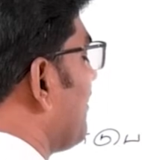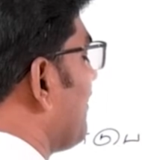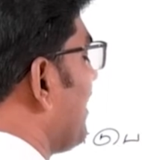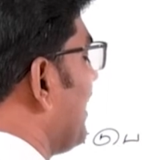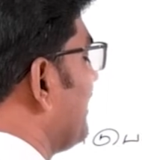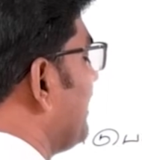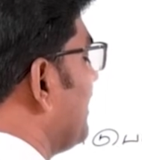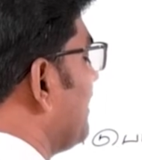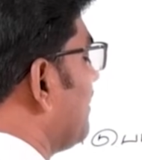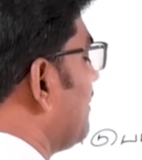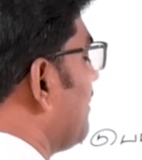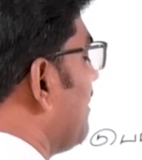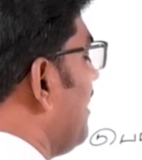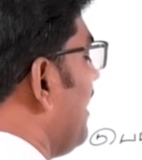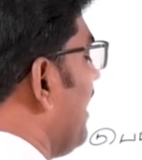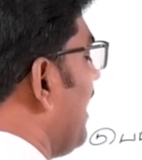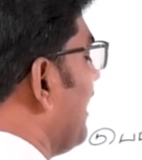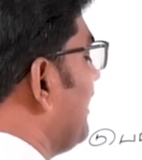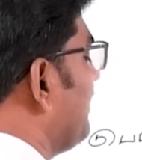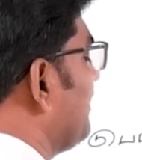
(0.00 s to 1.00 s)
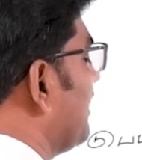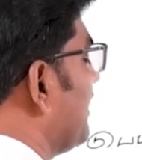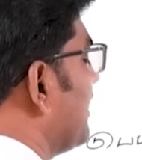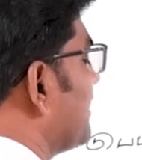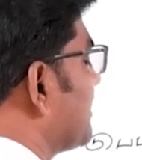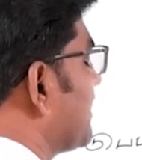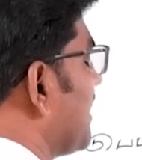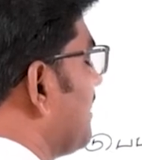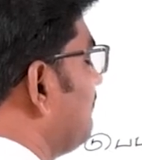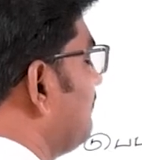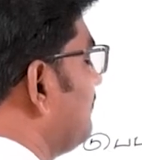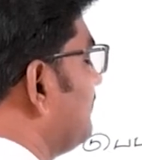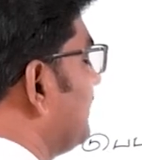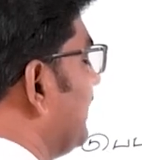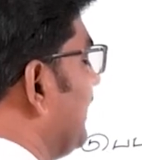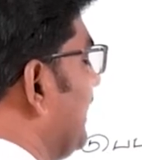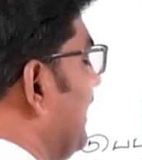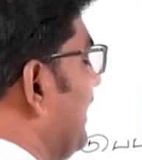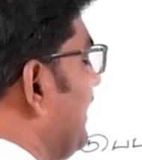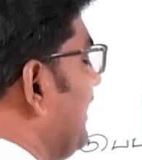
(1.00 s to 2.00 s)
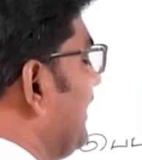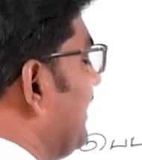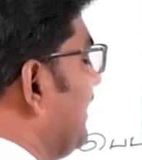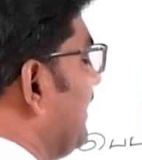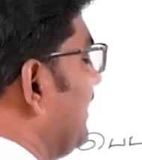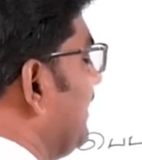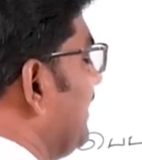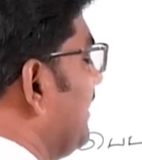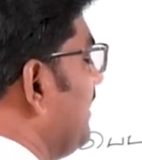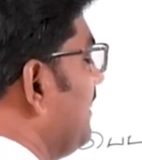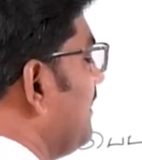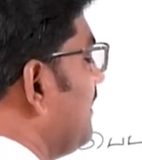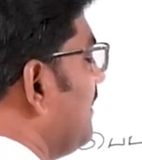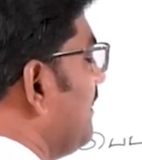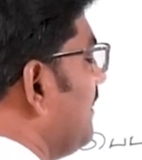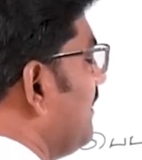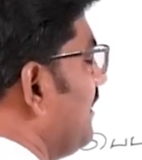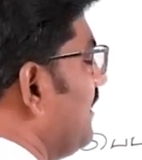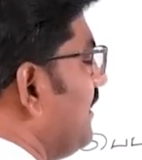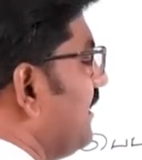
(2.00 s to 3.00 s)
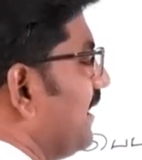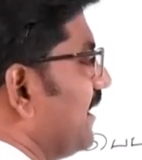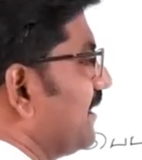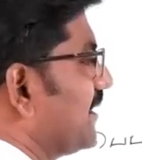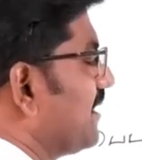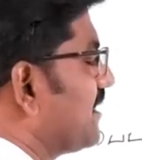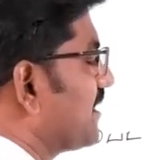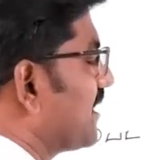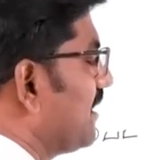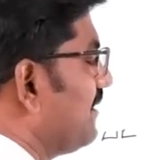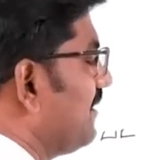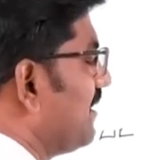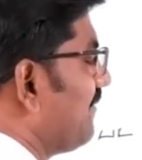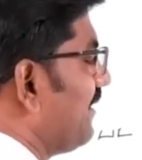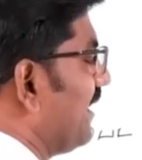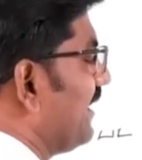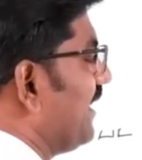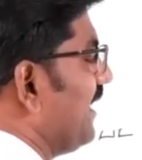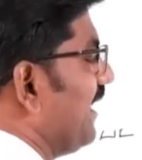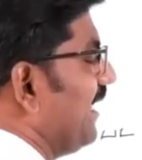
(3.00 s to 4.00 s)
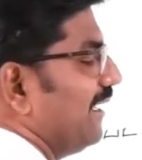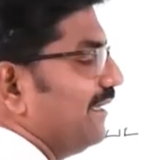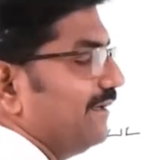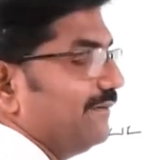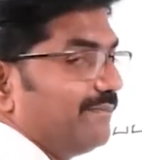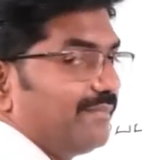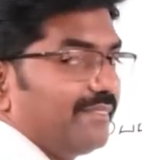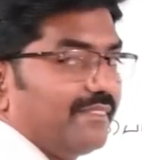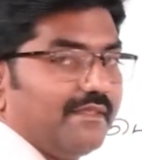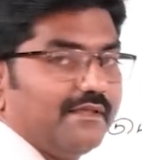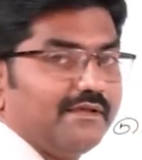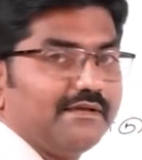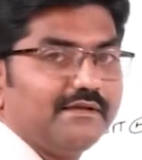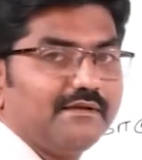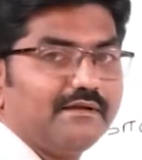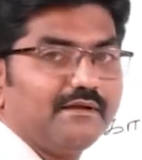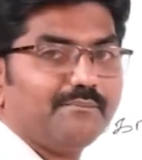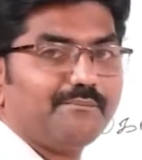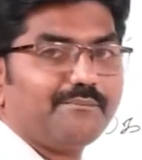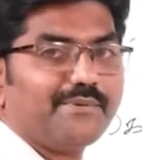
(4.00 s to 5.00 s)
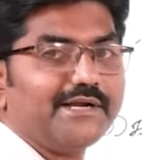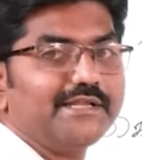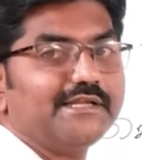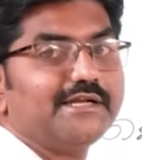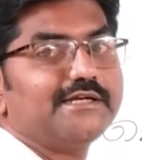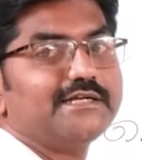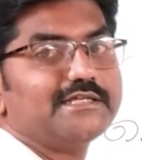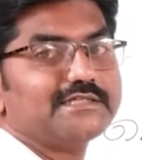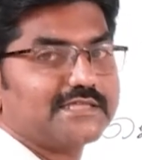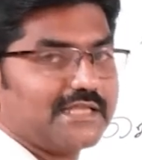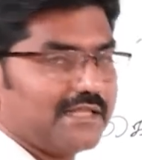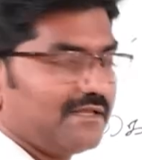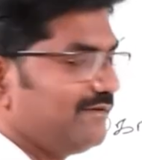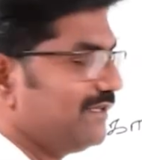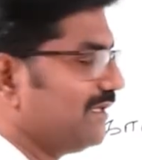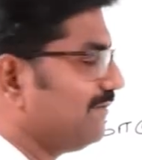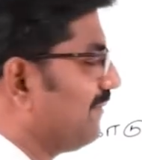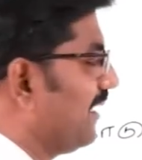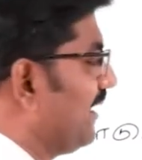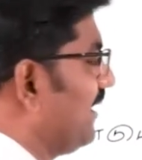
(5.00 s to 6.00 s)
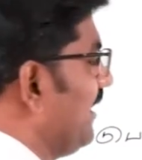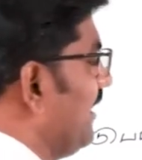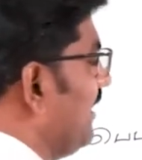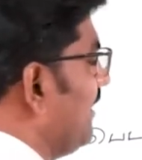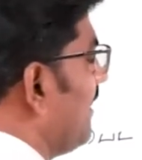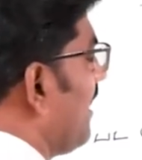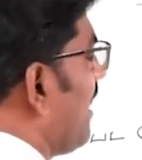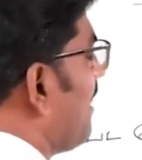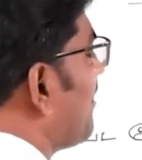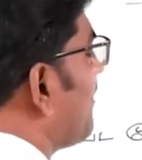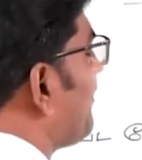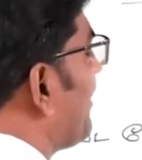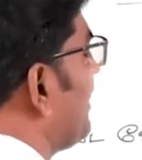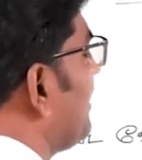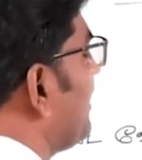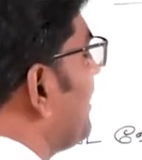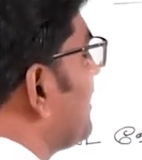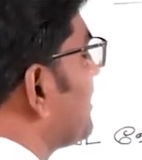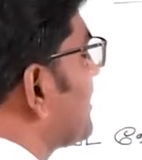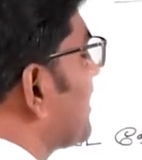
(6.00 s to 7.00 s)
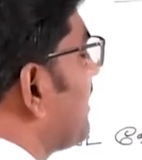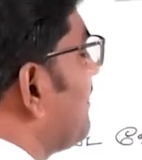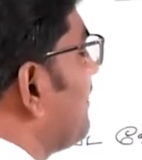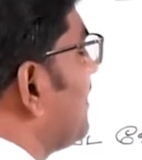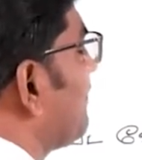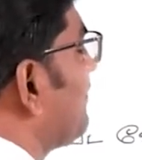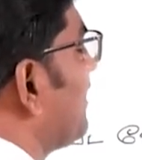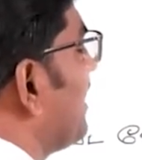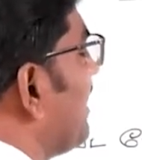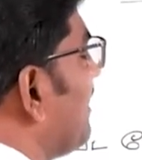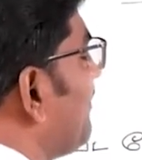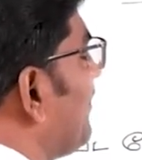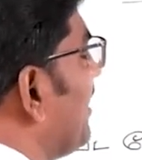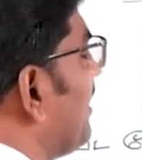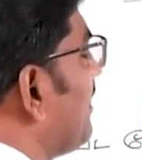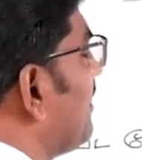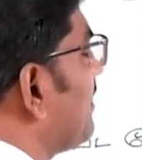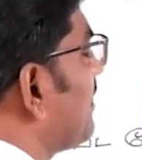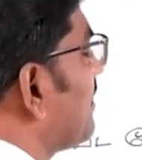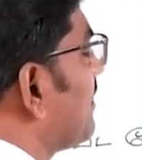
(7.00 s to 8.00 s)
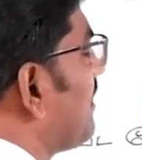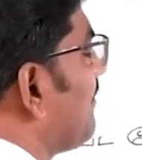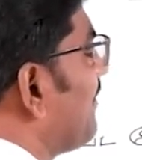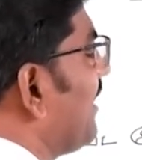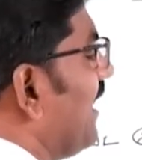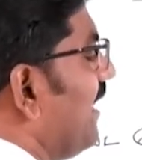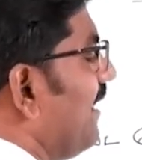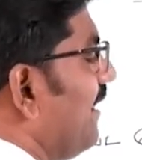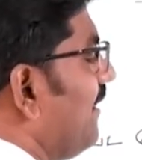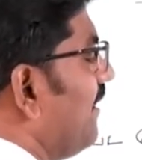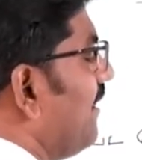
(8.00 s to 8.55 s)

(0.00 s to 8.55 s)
நம்ம வாங்கியிருக்கோம் ஐந்து லட்சம் இன்ட்டு எத்தனை சதவீதம் வட்டி பனிரெண்டு சதவீதம் வட்டி அப்போ பன்னிரெண்டு சதவீதம்னா எப்படி எழுதணும் நம்ம